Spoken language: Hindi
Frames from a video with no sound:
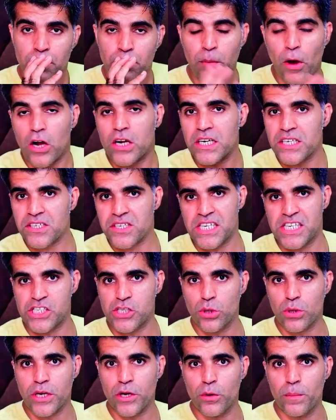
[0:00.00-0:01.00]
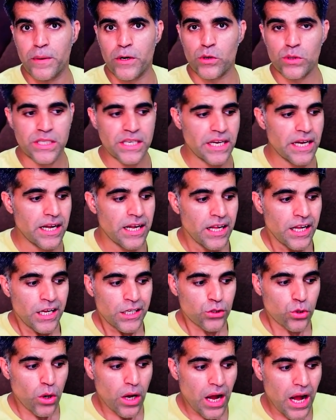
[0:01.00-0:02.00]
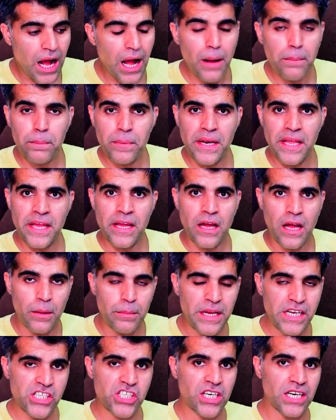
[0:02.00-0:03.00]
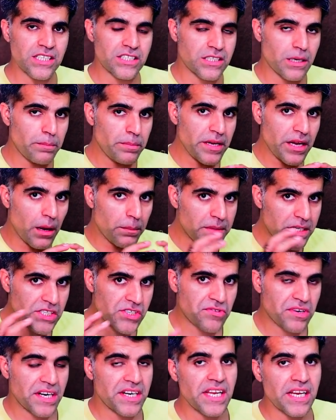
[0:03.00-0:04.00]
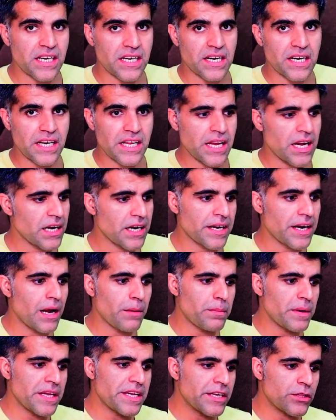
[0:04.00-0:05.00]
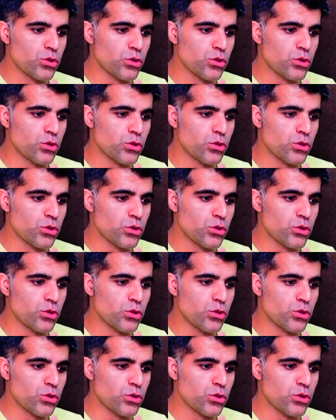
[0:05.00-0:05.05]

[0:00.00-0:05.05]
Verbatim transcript: पॉकेट रेशो के ऊपर होती है तो आपने हमेशा जब भी आपने ट्रेडिंग करनी है अगर आपने ये